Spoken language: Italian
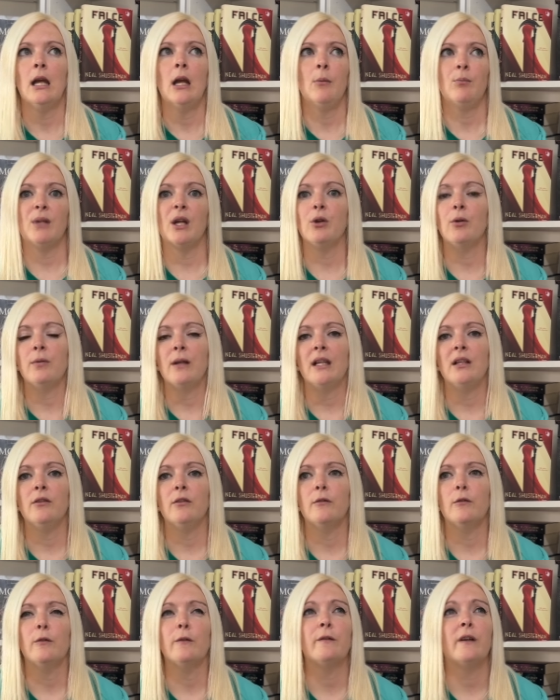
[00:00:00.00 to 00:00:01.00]
piano pianino
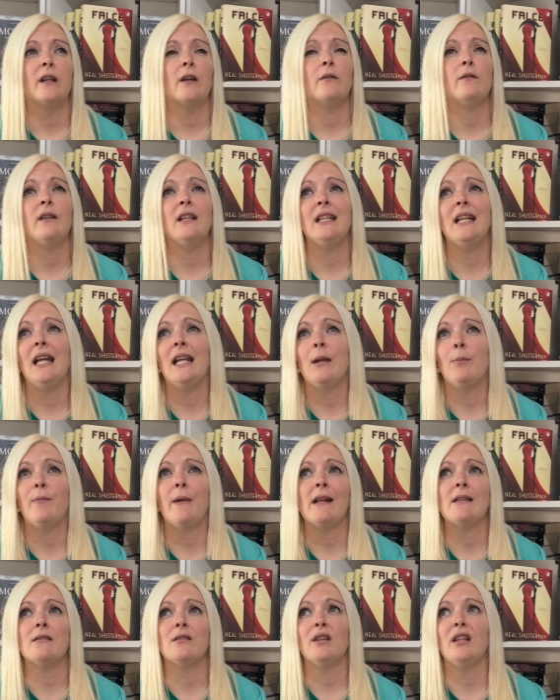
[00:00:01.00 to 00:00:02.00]
ve lo farò vedere,
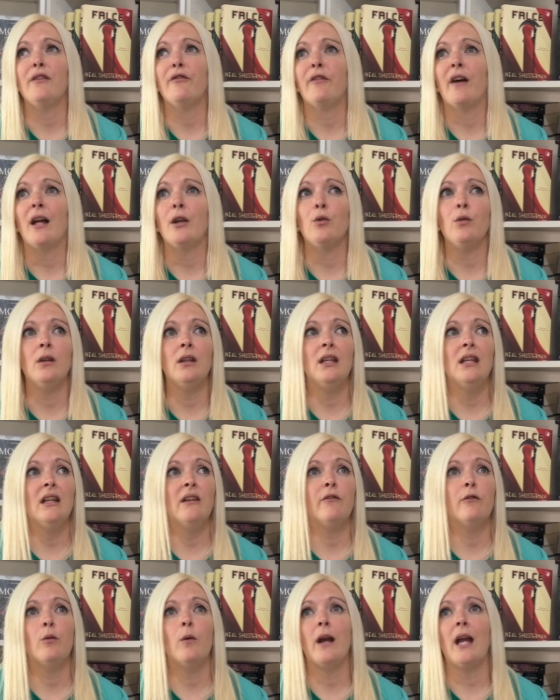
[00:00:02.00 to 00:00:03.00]
penso di fare un
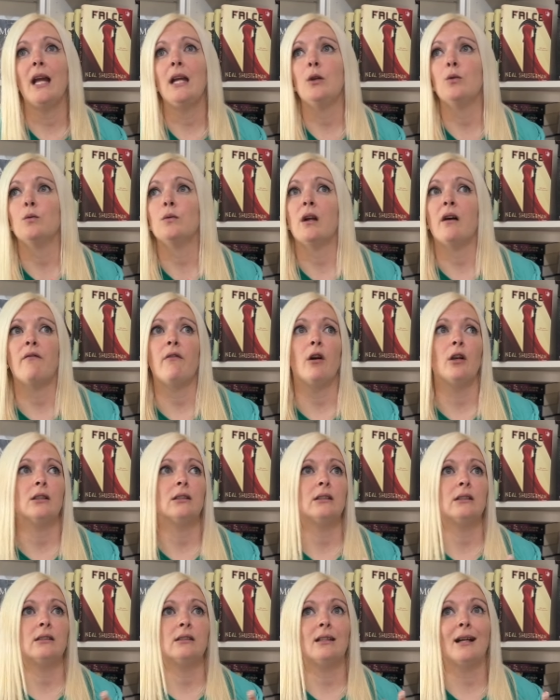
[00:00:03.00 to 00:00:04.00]
giveaway una
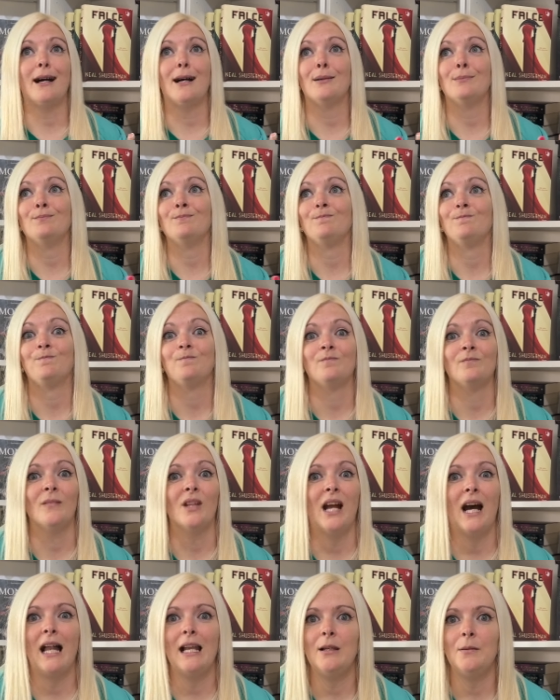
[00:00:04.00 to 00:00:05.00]
volta
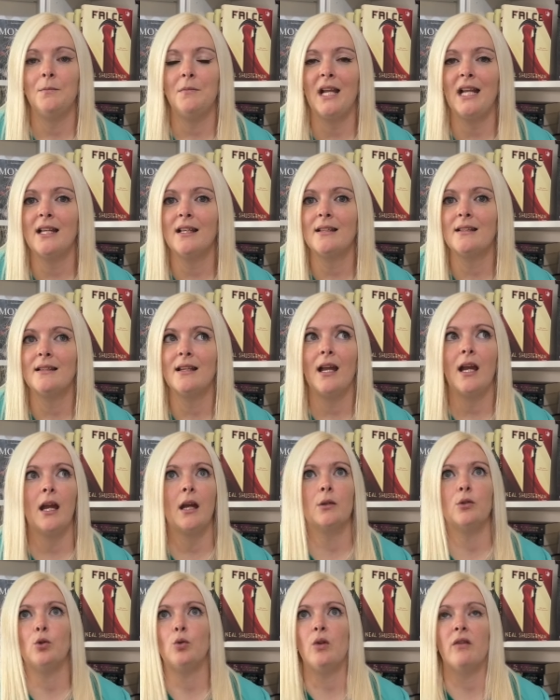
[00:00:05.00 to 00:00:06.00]
al
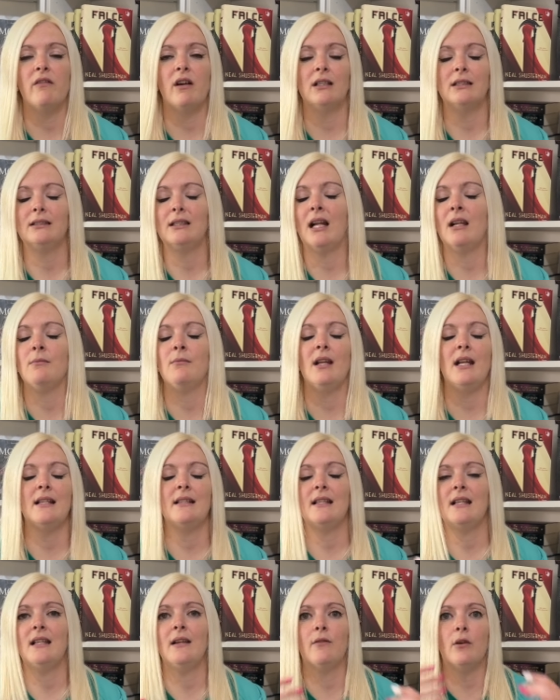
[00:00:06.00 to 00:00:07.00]
mese, due volte al
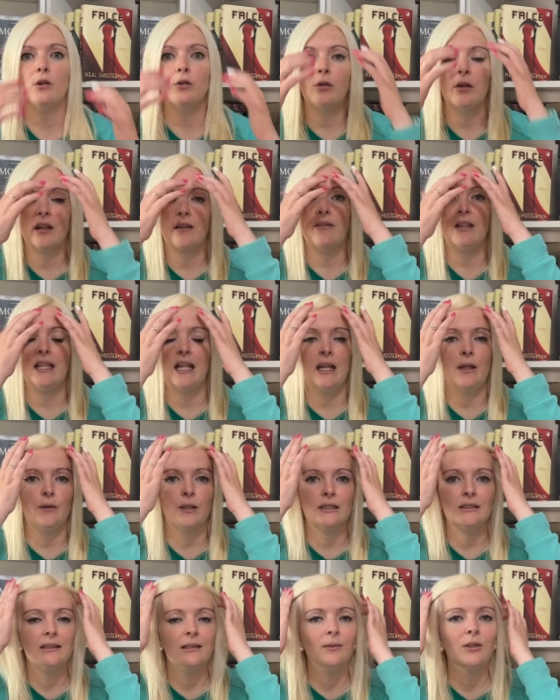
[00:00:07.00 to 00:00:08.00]
mese, devo ancora vedere un
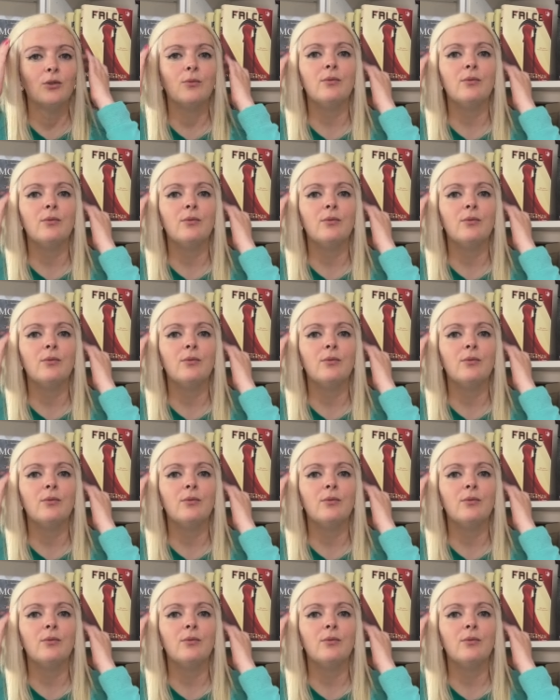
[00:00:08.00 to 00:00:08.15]
attimino